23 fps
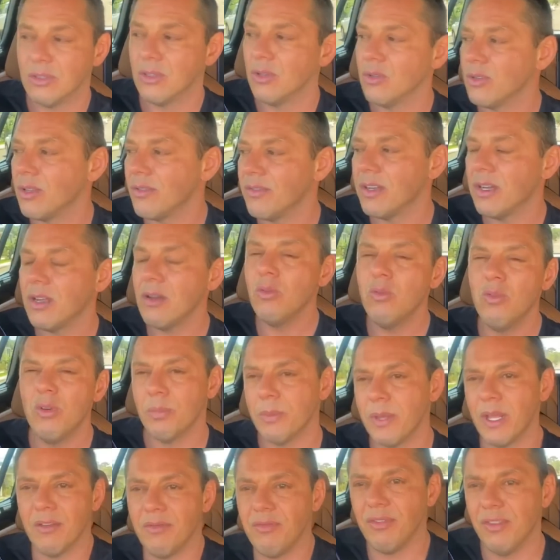Então eu tava na rua,
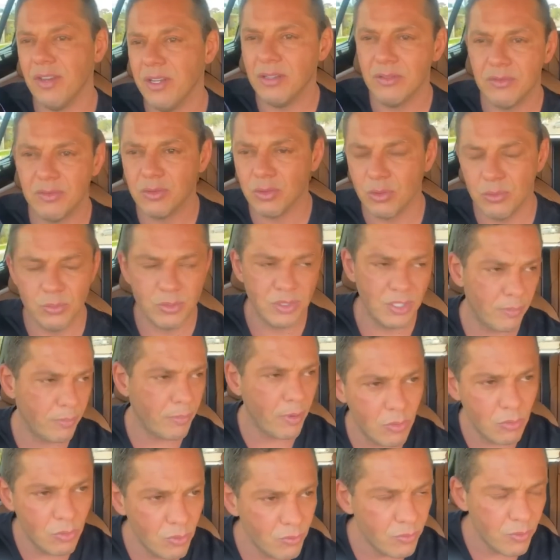porque era frio, todo mundo ia
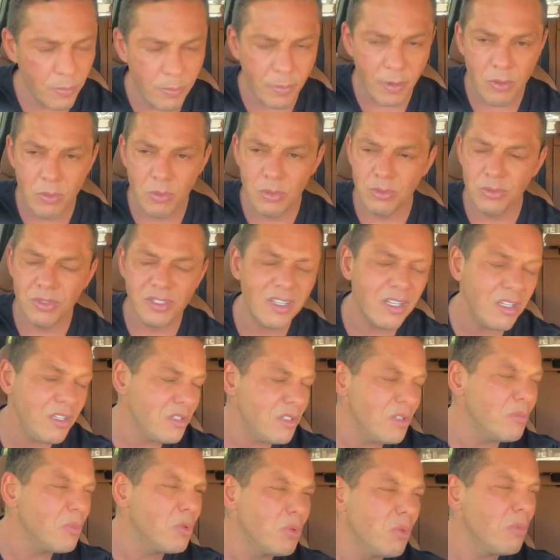pra rua, eu fui pra rua. não
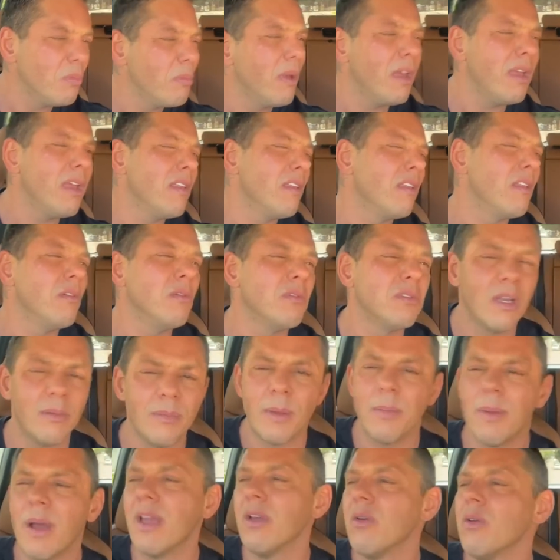entendia muito bem, não,
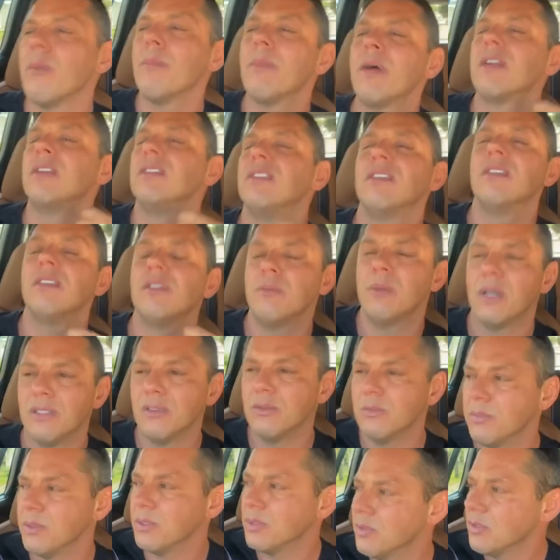sabe? Amarrei uma bandeira do
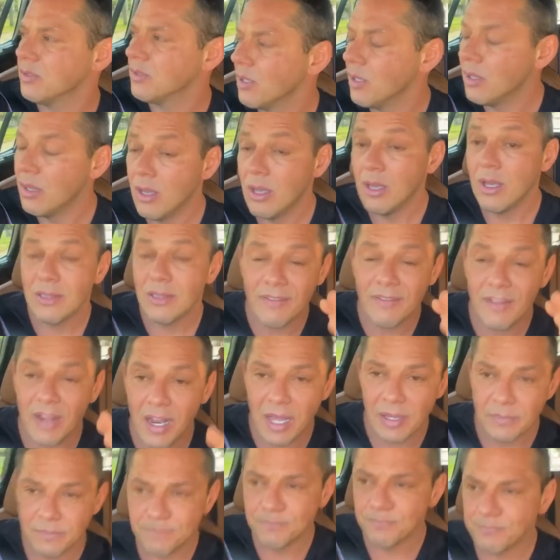Brasil no pescoço. Tava
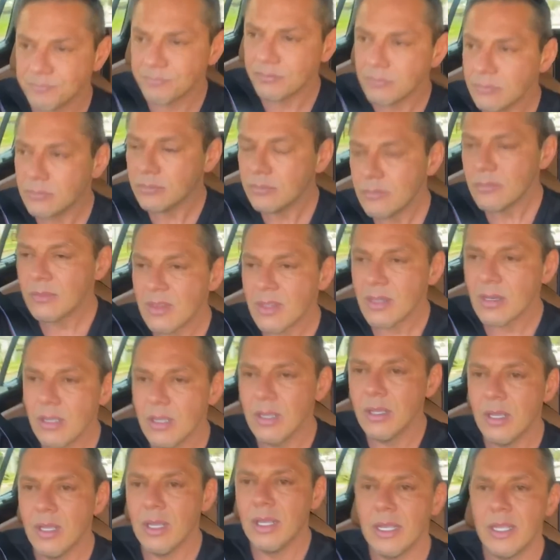lá.
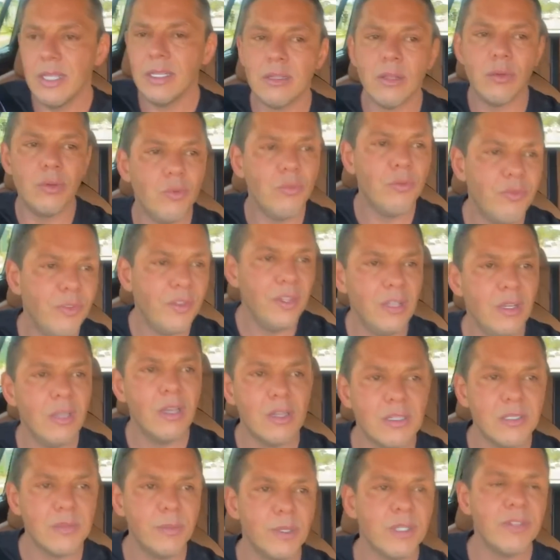Então eu
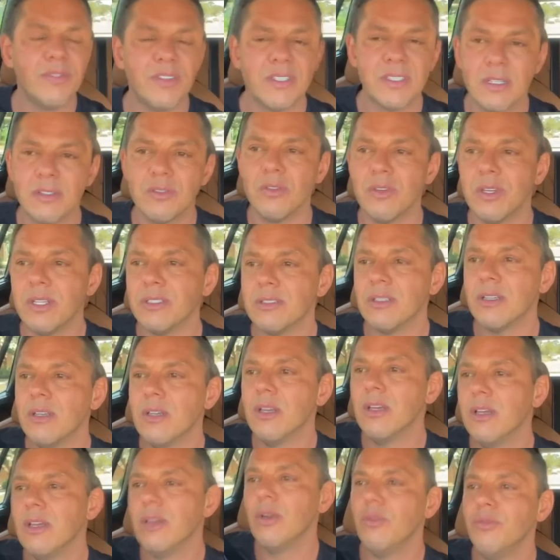via as manifestações.
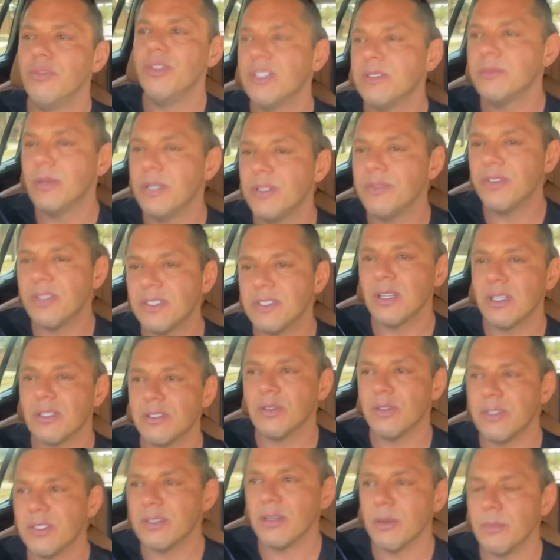Eu via as
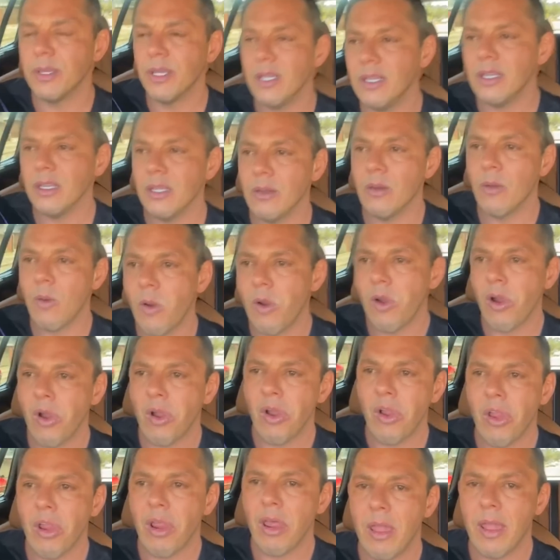manifestações também
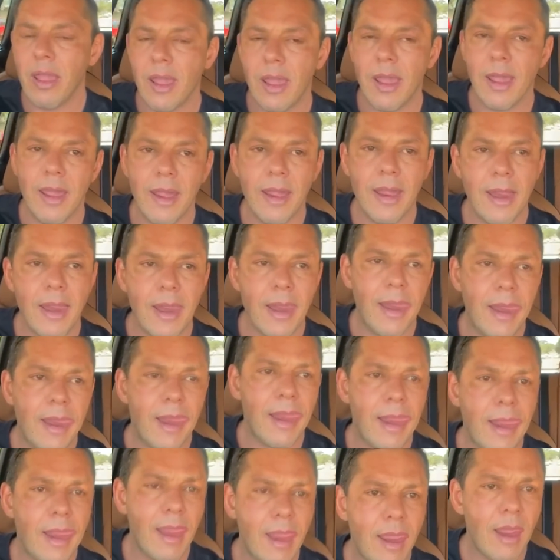
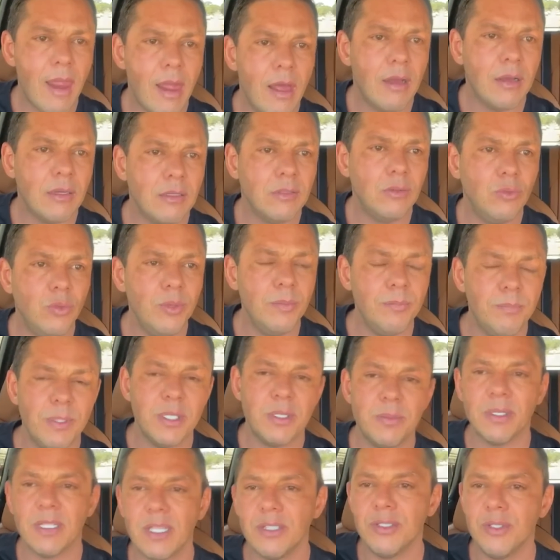é, do
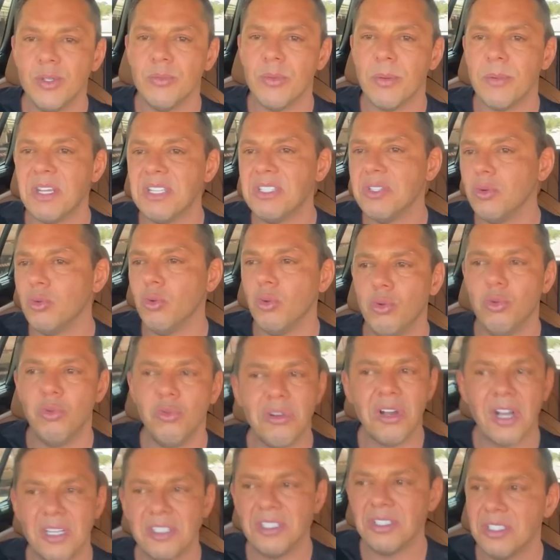impeachment da Dilma, mas eu
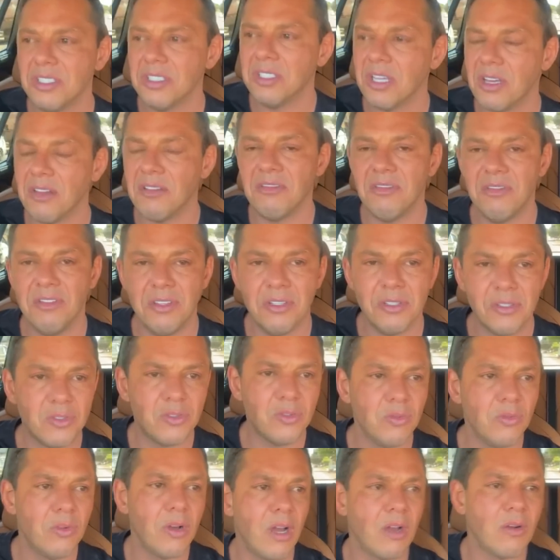nunca tinha
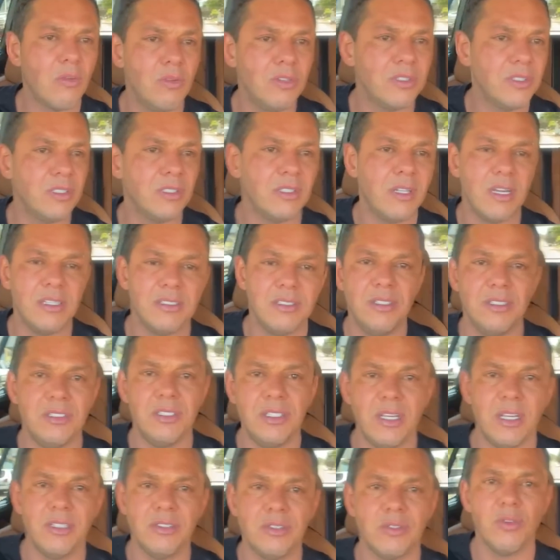visto a quantidade de
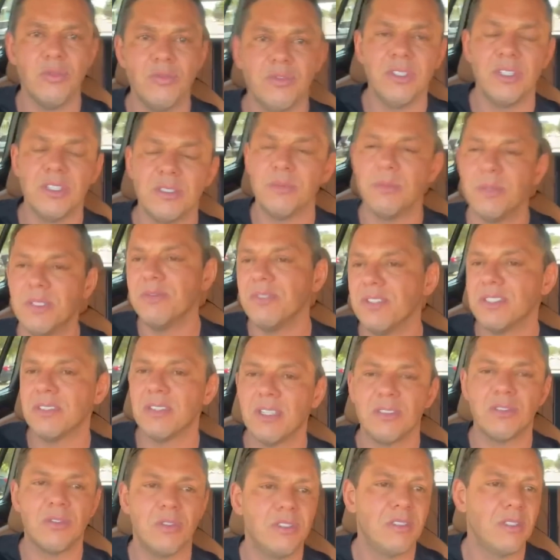gente que eu vi nas
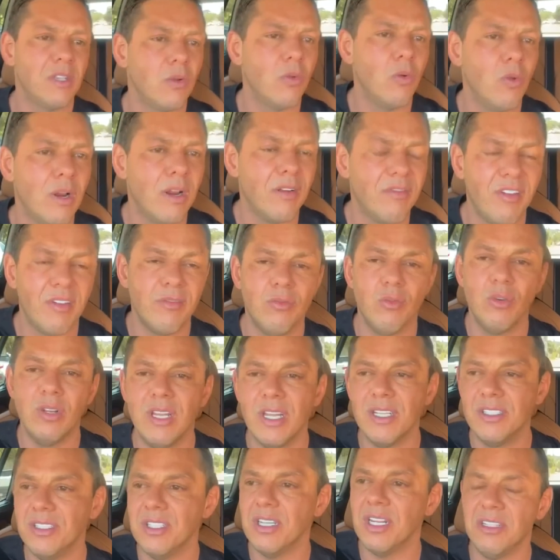manifestações agora a favor
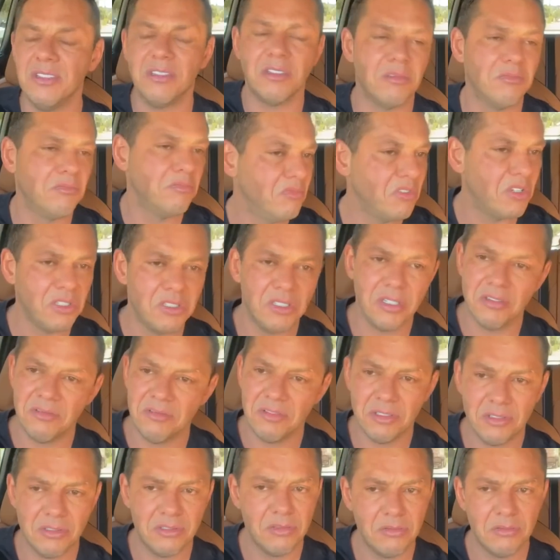da direita. Nunca tinha
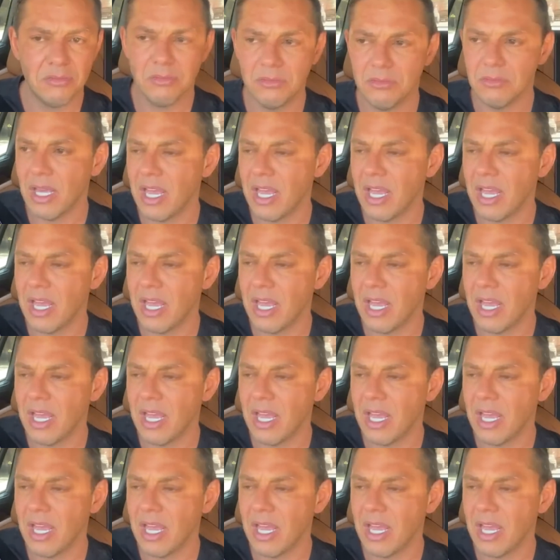visto.